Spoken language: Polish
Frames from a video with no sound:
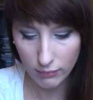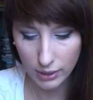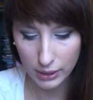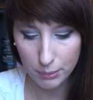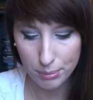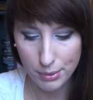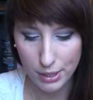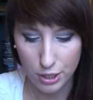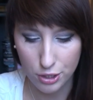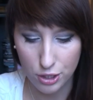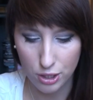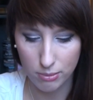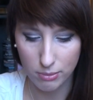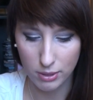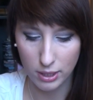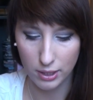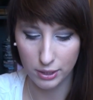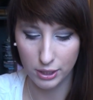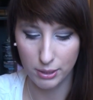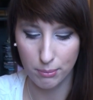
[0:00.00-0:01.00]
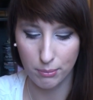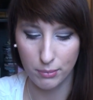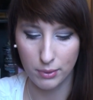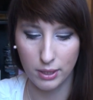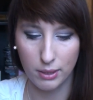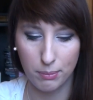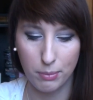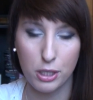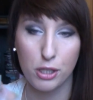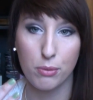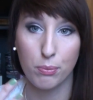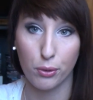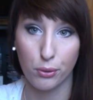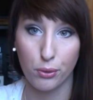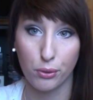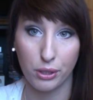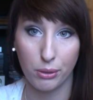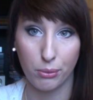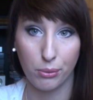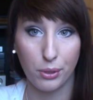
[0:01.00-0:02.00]
I pierwszym, e, tym, e, pierwszym
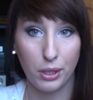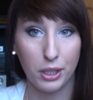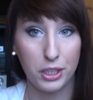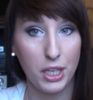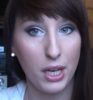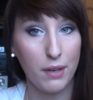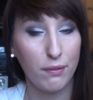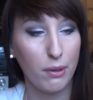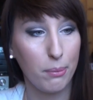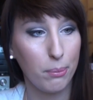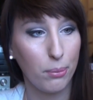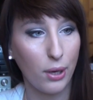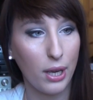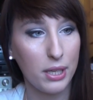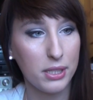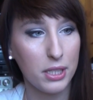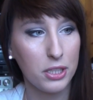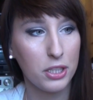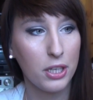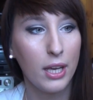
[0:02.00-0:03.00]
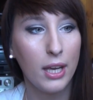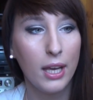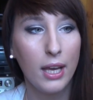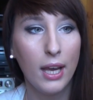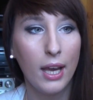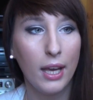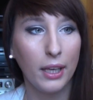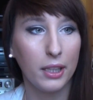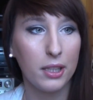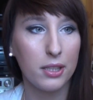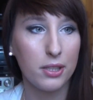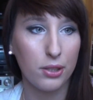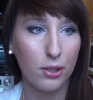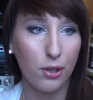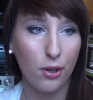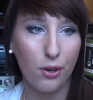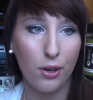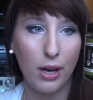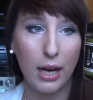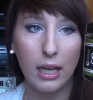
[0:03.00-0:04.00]
produktem, który chciałam Wam pokazać jest
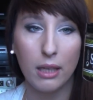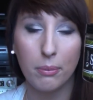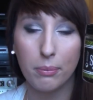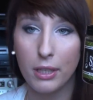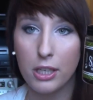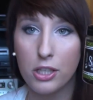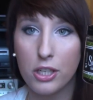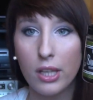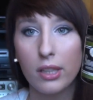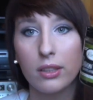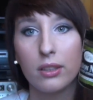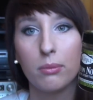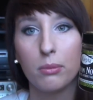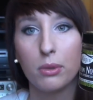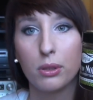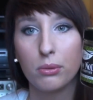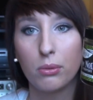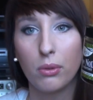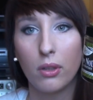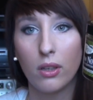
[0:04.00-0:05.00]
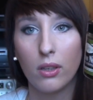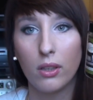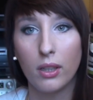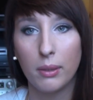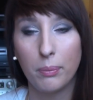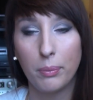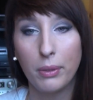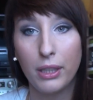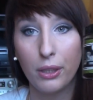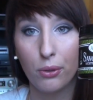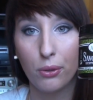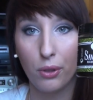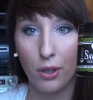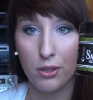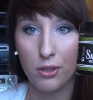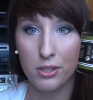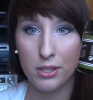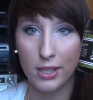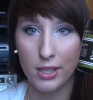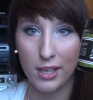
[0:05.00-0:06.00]
to Alepia Czarne Mydło
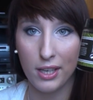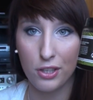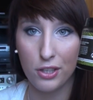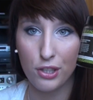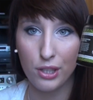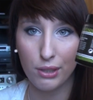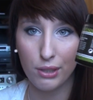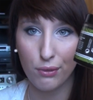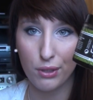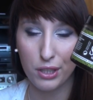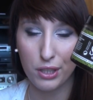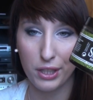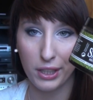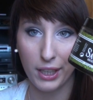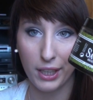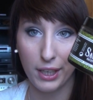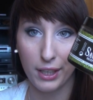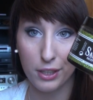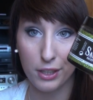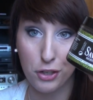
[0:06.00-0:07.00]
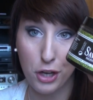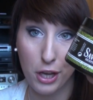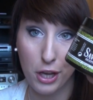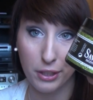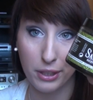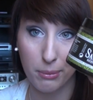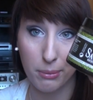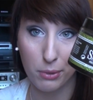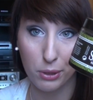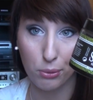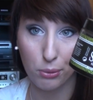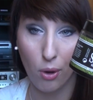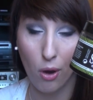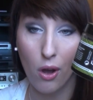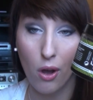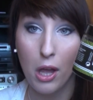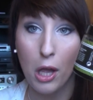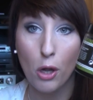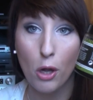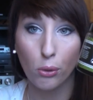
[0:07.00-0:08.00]
Peelingujące, czyli właśnie takie czarne
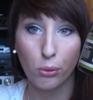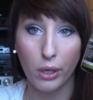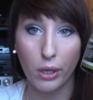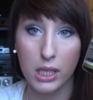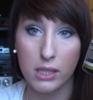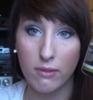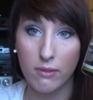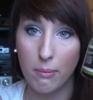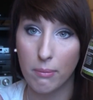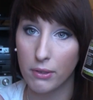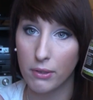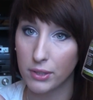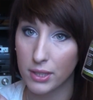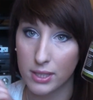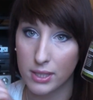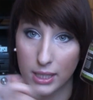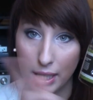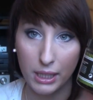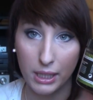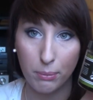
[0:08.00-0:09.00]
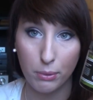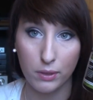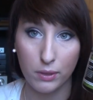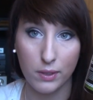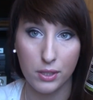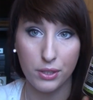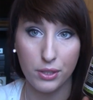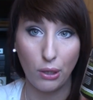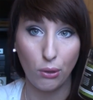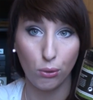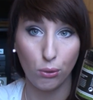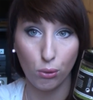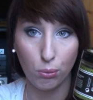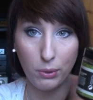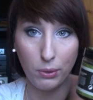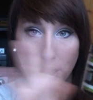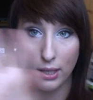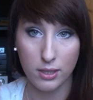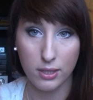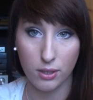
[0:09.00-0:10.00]
mydło, które jest Wam pewnie znane, ponieważ na
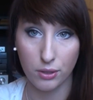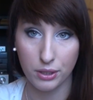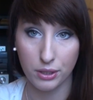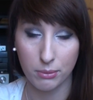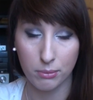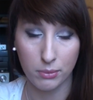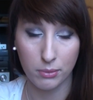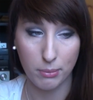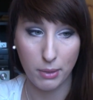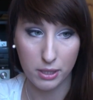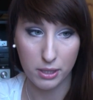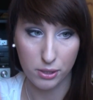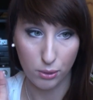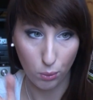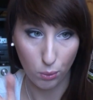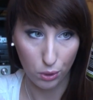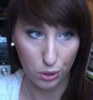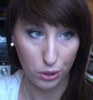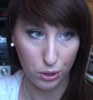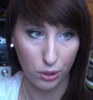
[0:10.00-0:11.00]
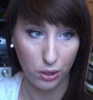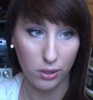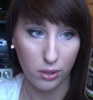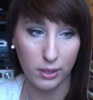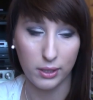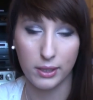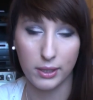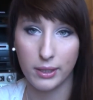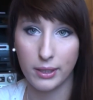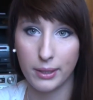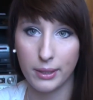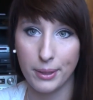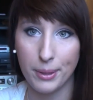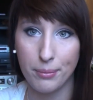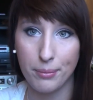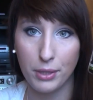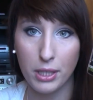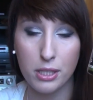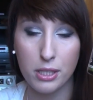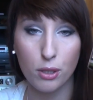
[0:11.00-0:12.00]
YouTubie jest o nim bardzo głośno.
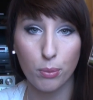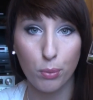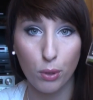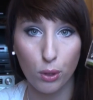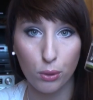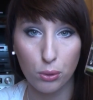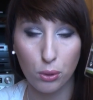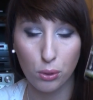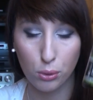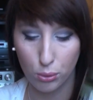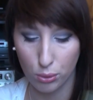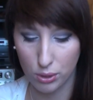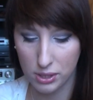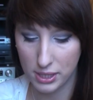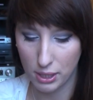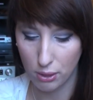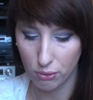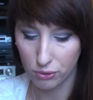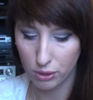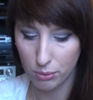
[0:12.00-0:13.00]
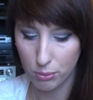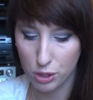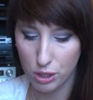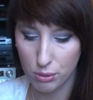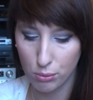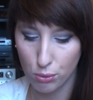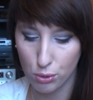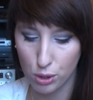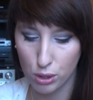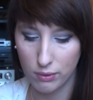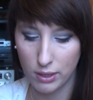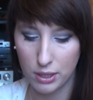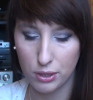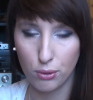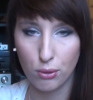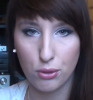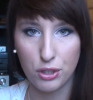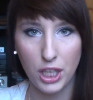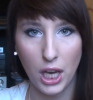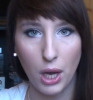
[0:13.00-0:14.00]
E, jest to produkt, który zarówno możemy
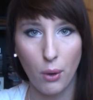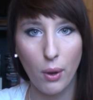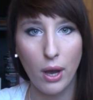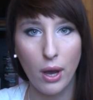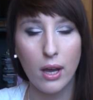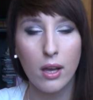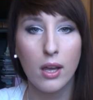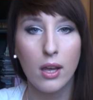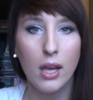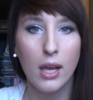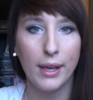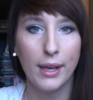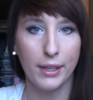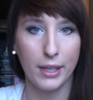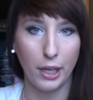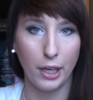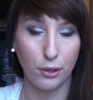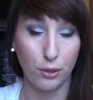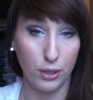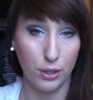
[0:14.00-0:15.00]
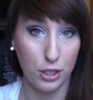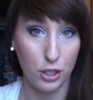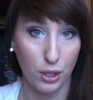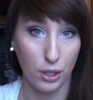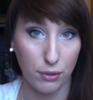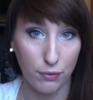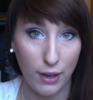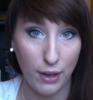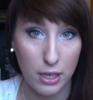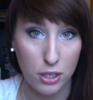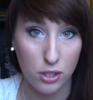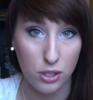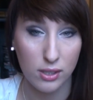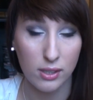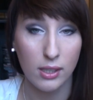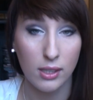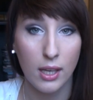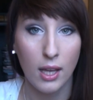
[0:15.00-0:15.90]
używać do ciała, jak i do naszej twarzy,